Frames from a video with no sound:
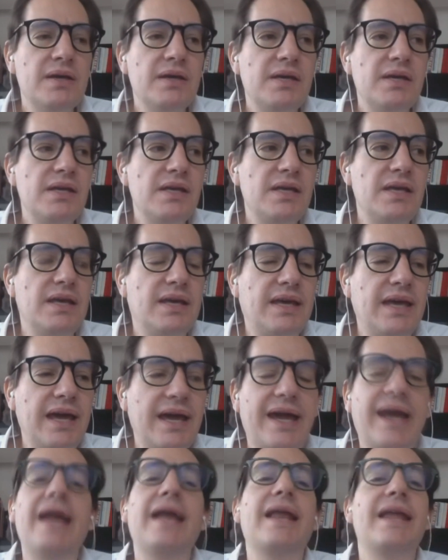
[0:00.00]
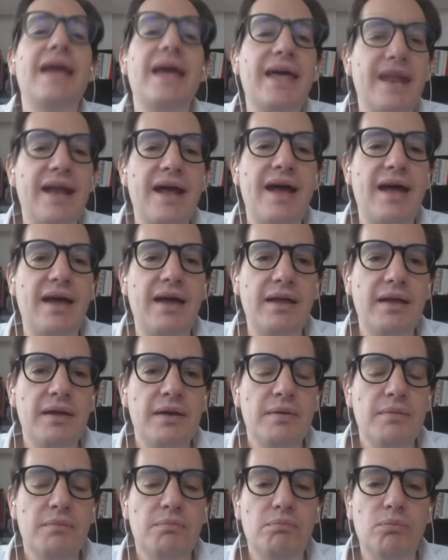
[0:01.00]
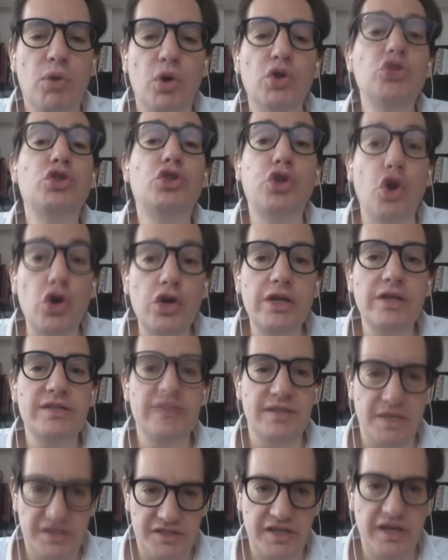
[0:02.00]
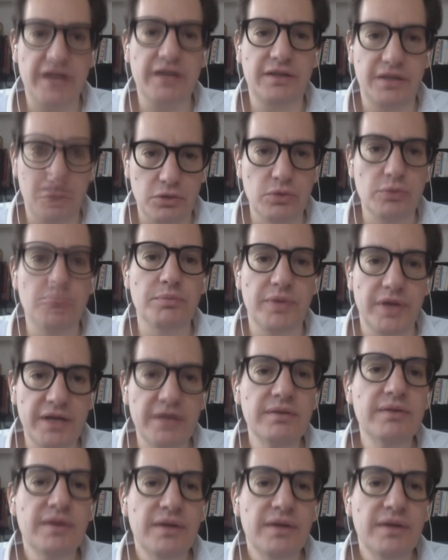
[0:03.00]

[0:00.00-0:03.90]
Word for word: y que genera montones de incertidumbre.